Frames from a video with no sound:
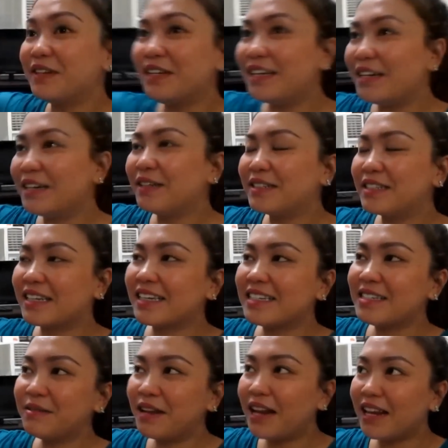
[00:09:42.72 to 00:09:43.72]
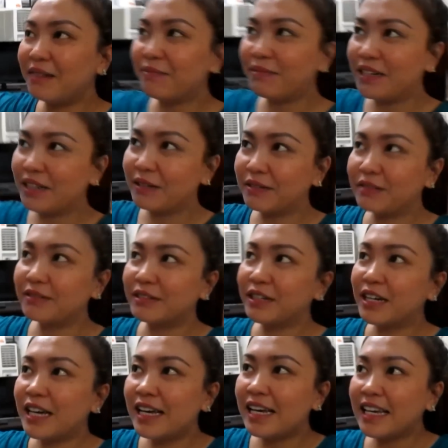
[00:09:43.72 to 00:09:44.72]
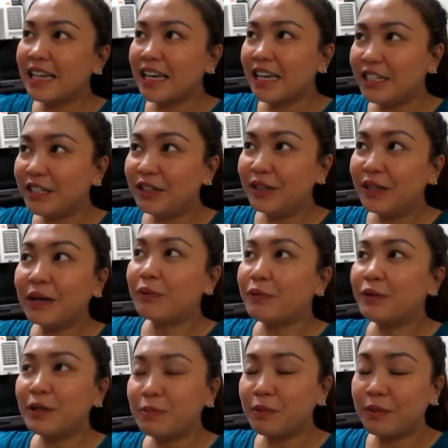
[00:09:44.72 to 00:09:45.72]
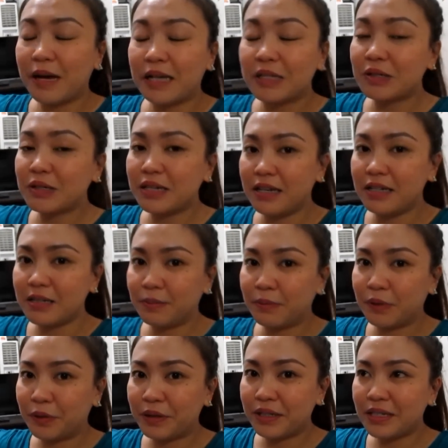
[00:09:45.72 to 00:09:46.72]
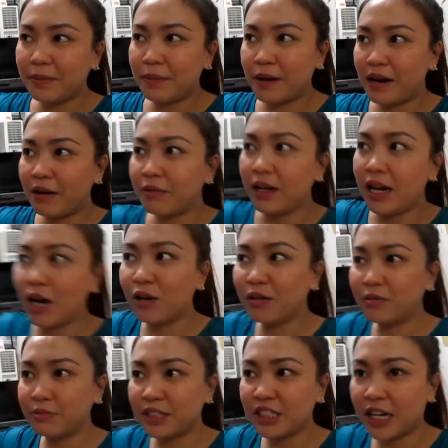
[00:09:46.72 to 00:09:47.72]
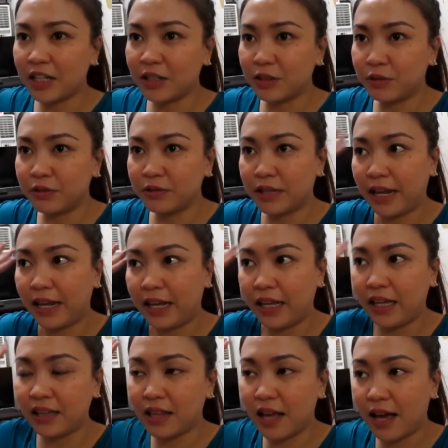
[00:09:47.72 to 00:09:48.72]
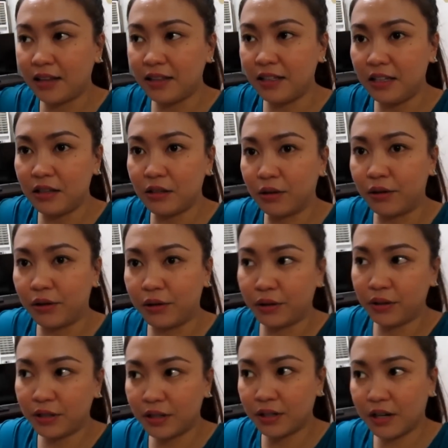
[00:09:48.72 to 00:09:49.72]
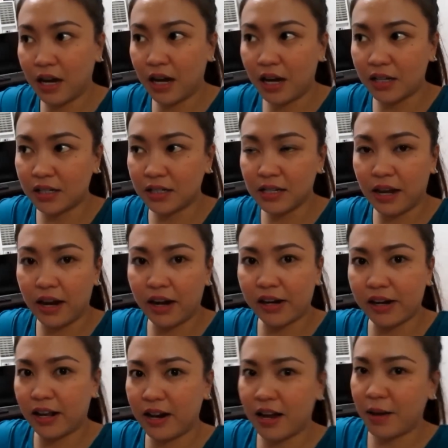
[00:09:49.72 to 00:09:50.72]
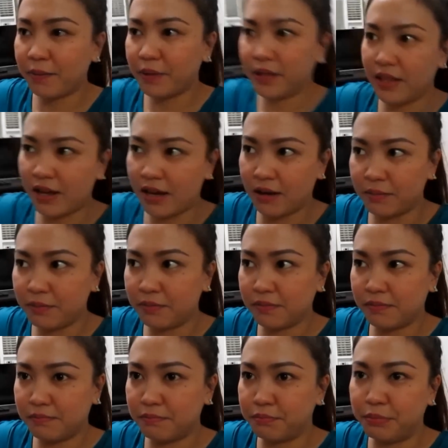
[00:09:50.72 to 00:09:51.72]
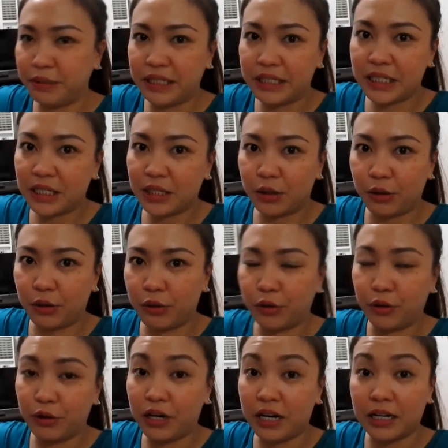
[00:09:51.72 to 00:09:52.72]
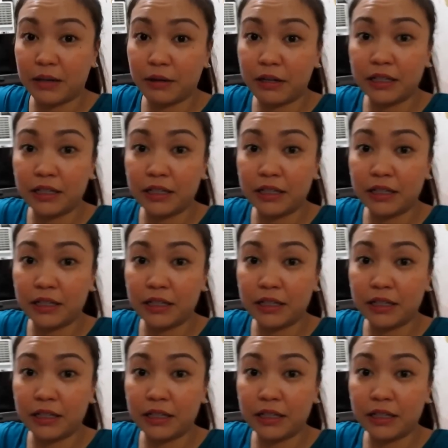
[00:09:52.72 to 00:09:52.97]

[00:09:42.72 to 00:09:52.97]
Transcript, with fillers: ko lang yun. Kasi wala naman akong, yun ang unang pumasok sa isip ko kasi parang wala akong masyadong nakikita dito sa area namin na bistro ang